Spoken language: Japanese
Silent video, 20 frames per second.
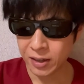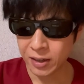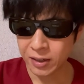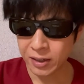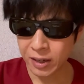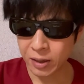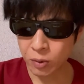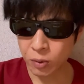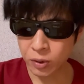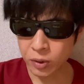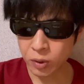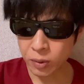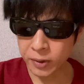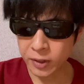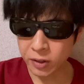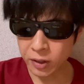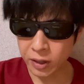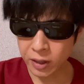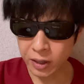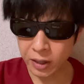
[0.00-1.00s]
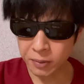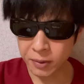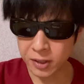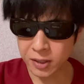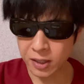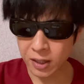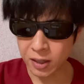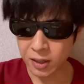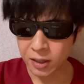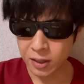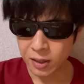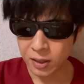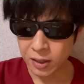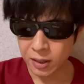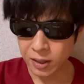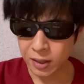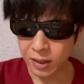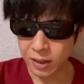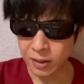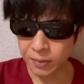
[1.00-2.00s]
で、こういうコメントいただきました。
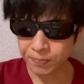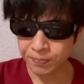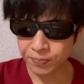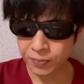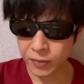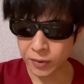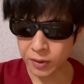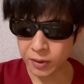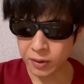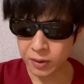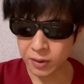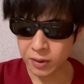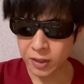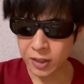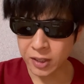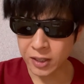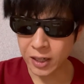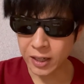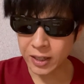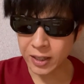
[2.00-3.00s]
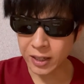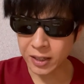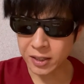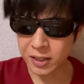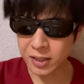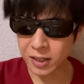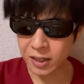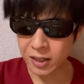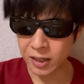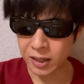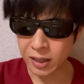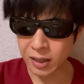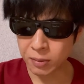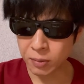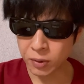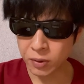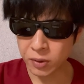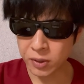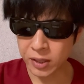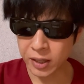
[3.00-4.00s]
えー、西成たっちゃんが
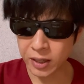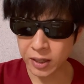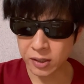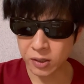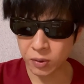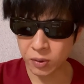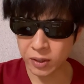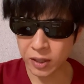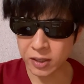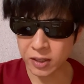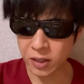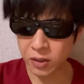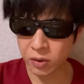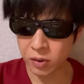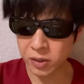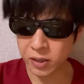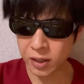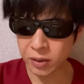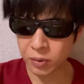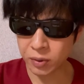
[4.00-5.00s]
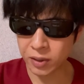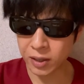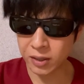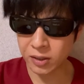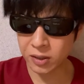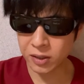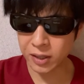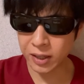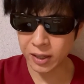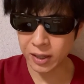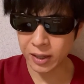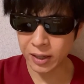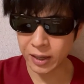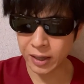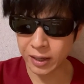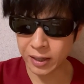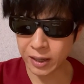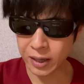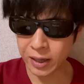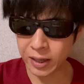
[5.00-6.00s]
元生活後たっちゃんとして復活し、
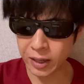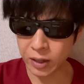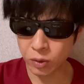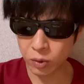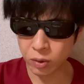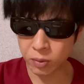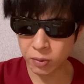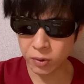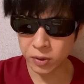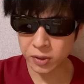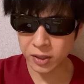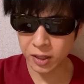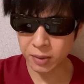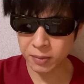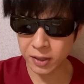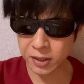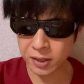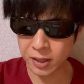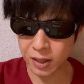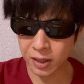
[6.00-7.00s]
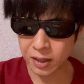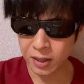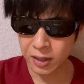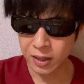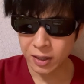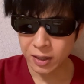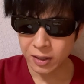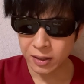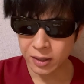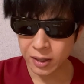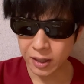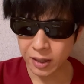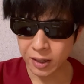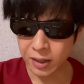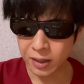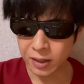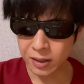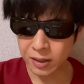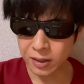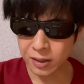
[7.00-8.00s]
えー、海外に逃亡していました。
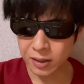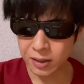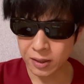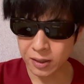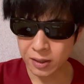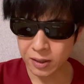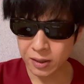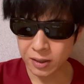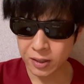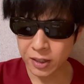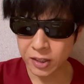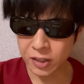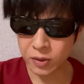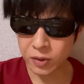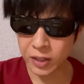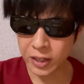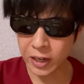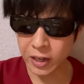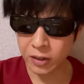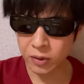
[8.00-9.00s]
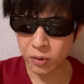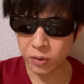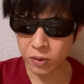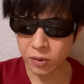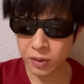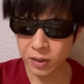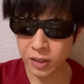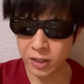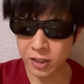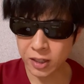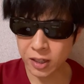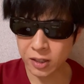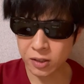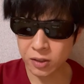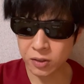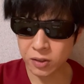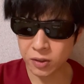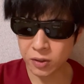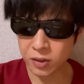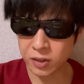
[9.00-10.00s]
で、にじゅうにねんのいちが
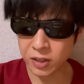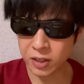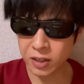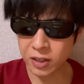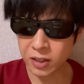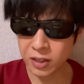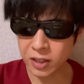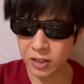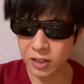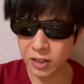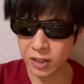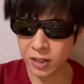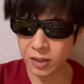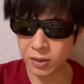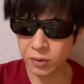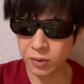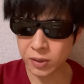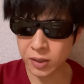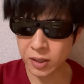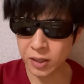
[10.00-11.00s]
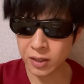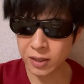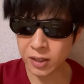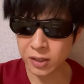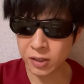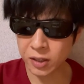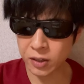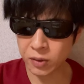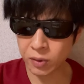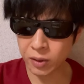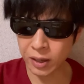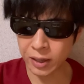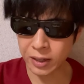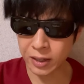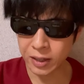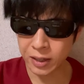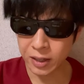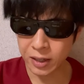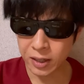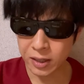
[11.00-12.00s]
つじゅういちにちに不審なツイートがあり、
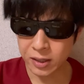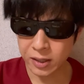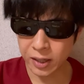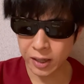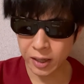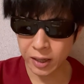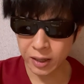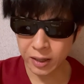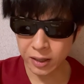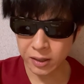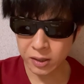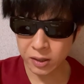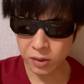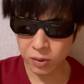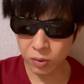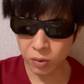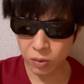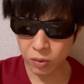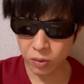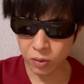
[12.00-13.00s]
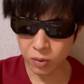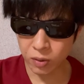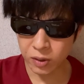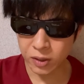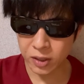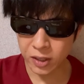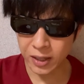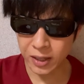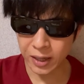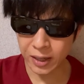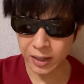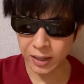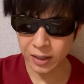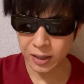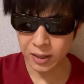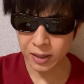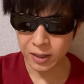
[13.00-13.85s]
生活保護自体、